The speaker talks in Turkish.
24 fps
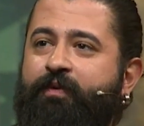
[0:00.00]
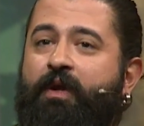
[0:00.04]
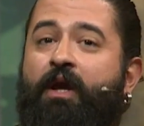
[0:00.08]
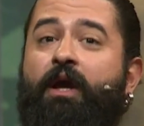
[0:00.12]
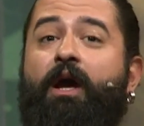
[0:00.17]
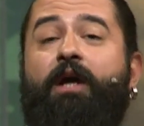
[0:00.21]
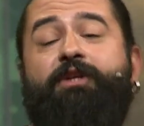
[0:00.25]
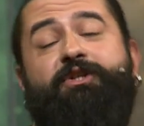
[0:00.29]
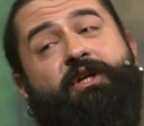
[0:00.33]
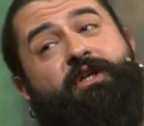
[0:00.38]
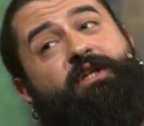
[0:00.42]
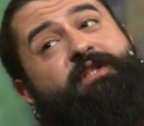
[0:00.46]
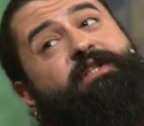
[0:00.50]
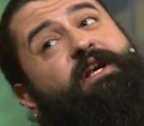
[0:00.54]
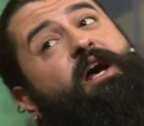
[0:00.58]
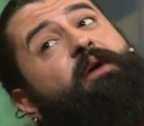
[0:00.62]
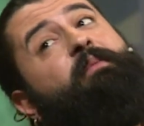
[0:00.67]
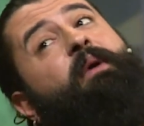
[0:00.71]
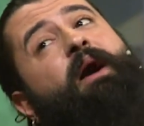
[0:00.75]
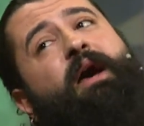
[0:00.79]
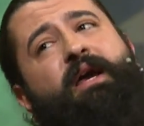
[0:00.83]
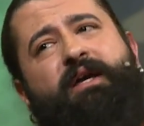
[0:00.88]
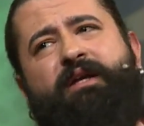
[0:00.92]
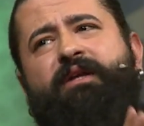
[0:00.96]
Ha Cengiz
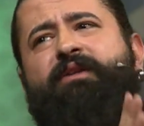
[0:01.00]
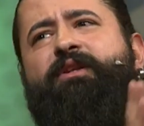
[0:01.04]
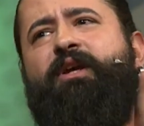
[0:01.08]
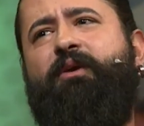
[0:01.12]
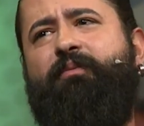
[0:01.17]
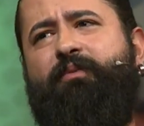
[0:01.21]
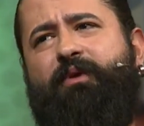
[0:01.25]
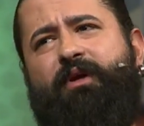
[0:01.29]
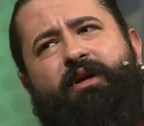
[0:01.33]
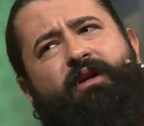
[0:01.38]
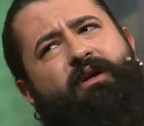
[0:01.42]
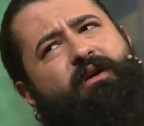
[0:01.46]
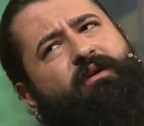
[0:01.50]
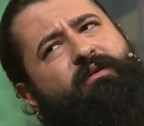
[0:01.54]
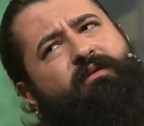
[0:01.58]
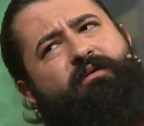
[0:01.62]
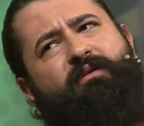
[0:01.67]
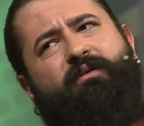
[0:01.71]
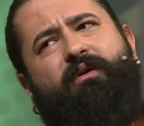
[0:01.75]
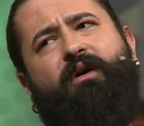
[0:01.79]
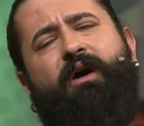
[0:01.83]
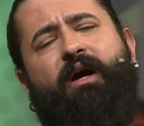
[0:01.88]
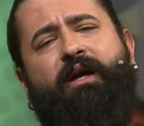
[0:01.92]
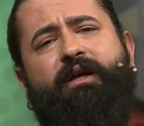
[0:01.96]
abi ayrı tabii yeri.
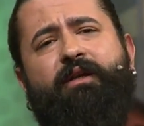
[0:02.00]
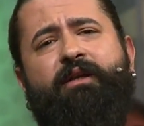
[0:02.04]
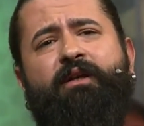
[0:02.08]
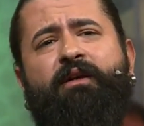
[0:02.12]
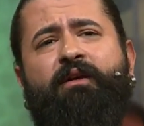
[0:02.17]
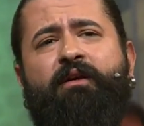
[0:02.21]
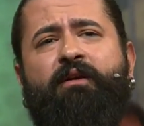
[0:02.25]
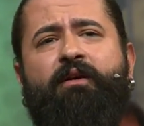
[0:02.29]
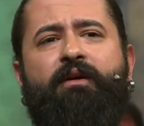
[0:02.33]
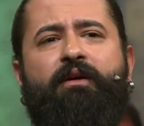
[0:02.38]
O ayrı.